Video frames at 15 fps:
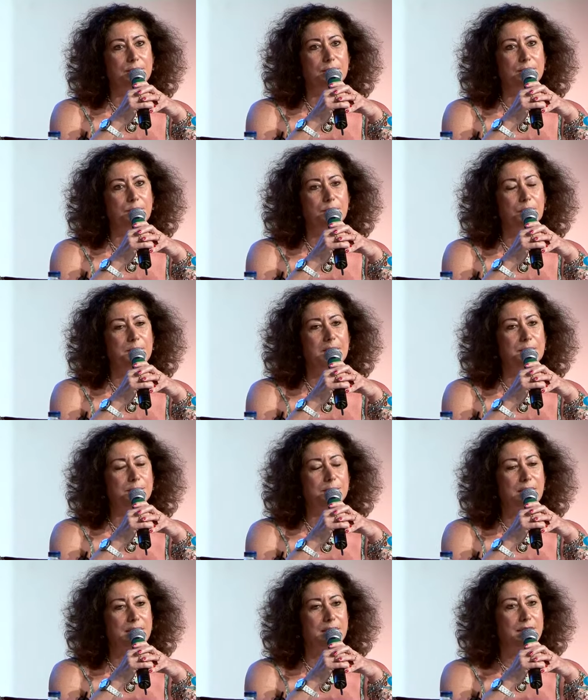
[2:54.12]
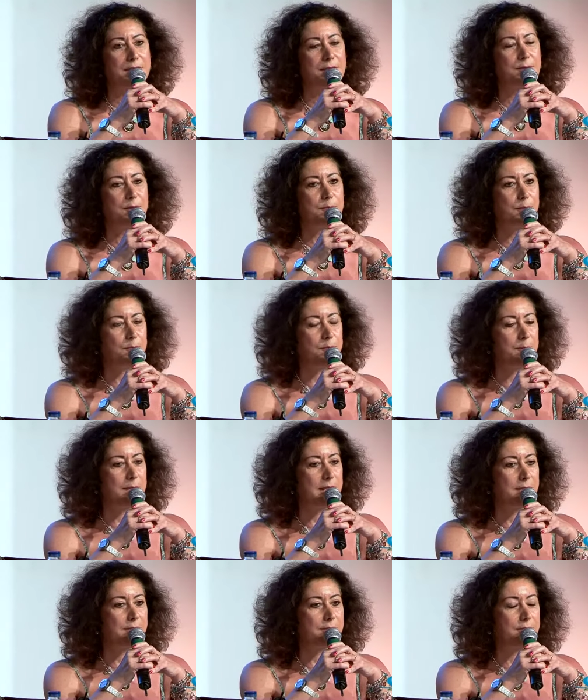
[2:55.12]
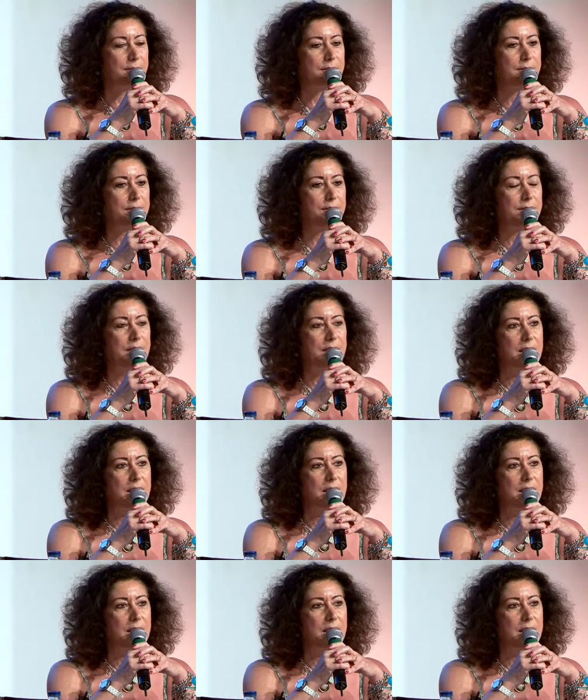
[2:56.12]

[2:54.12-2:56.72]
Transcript: une première contradiction, un premier malentendu.